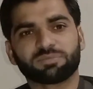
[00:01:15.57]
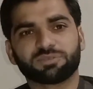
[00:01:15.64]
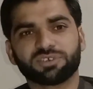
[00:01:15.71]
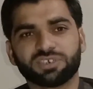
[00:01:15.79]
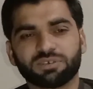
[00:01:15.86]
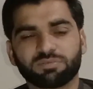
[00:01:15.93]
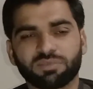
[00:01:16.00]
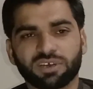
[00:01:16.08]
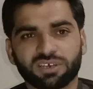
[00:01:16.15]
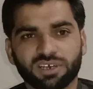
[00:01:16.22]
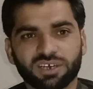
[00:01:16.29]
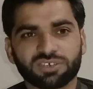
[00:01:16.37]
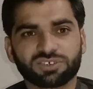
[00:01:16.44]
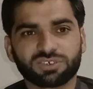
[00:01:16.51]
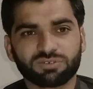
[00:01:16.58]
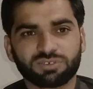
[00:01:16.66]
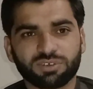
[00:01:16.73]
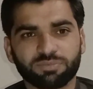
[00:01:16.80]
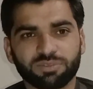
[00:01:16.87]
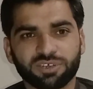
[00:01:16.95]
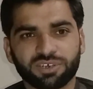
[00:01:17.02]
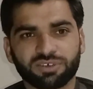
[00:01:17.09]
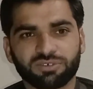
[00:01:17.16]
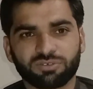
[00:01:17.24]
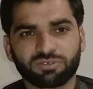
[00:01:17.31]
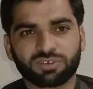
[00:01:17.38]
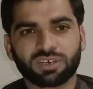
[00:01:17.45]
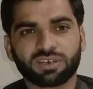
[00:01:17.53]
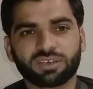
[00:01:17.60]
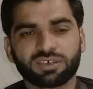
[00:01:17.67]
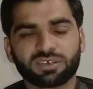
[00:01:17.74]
आपकी टीम एक अच्छा और डिपेंडिंग टोटल